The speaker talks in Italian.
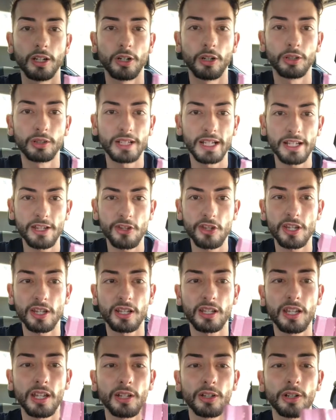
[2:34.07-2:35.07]
Ora
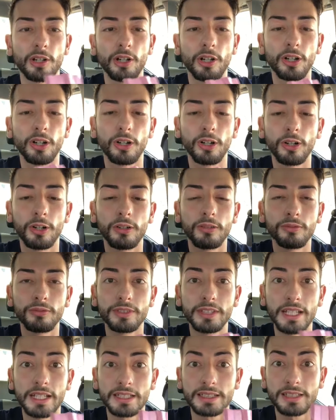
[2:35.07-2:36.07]
cercherò
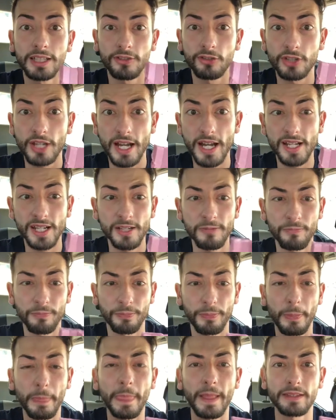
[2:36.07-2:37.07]
di assaggiare
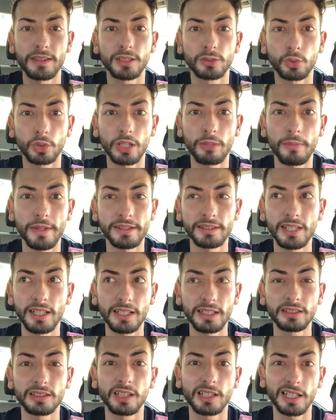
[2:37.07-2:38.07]
naturalmente
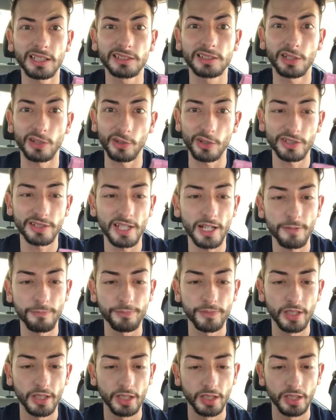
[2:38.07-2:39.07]
Kit Kat rosa.
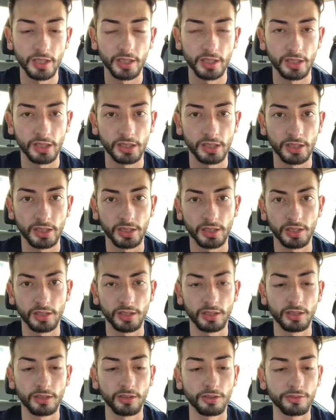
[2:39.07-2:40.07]

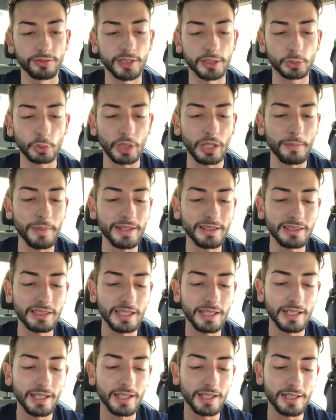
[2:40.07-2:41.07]

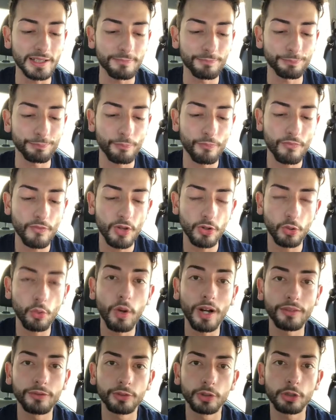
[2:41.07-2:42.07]
Naturalmente
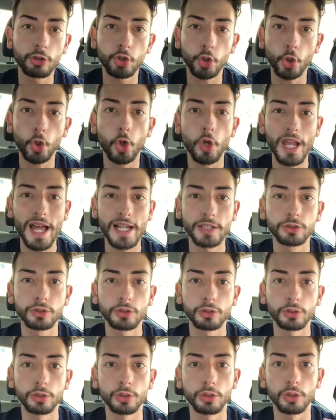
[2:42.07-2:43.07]
quando il
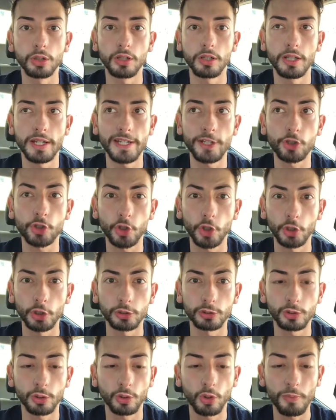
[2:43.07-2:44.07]
cioccolato è
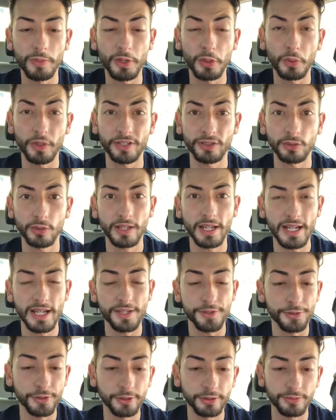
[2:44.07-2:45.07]
sciolto, come in questo
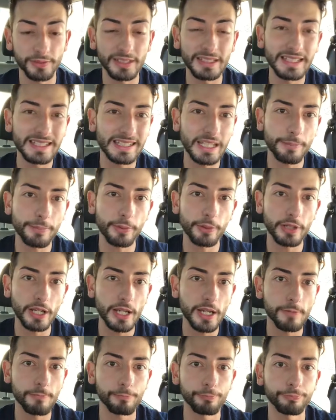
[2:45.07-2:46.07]
caso, il
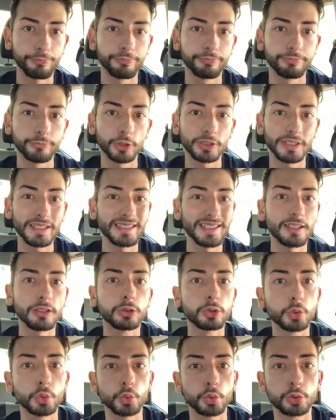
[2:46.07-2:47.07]
sapore non è
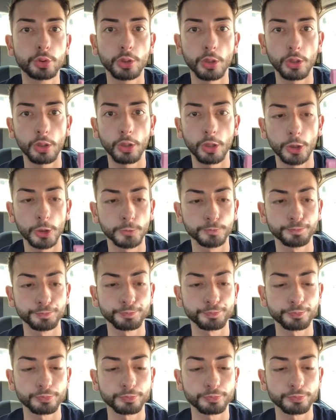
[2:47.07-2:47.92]
del tutto...